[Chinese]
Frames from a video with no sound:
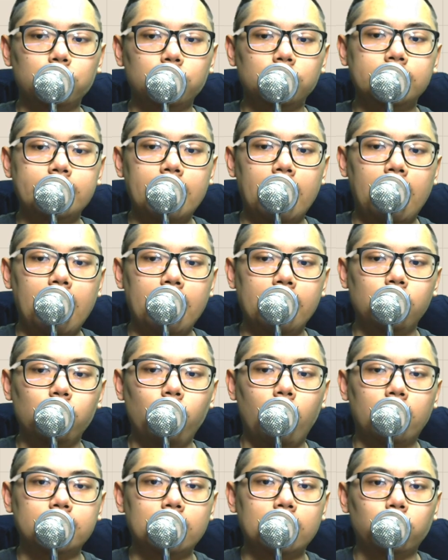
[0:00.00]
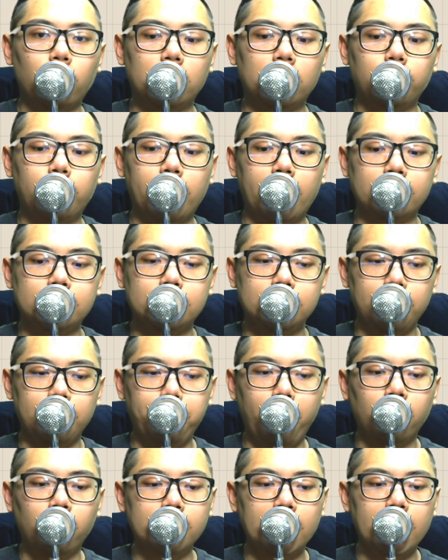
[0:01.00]
就是这样，它一路往上推，对不对？今天
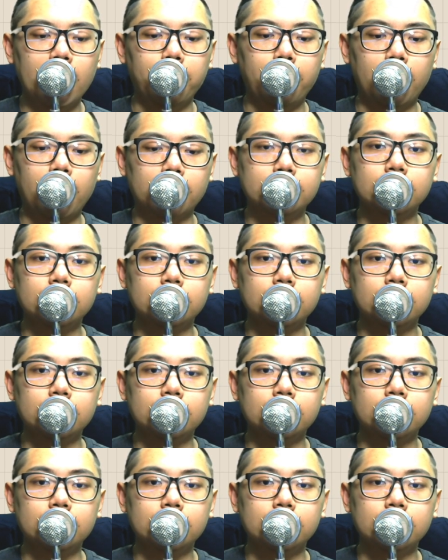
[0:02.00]
爆大量吧，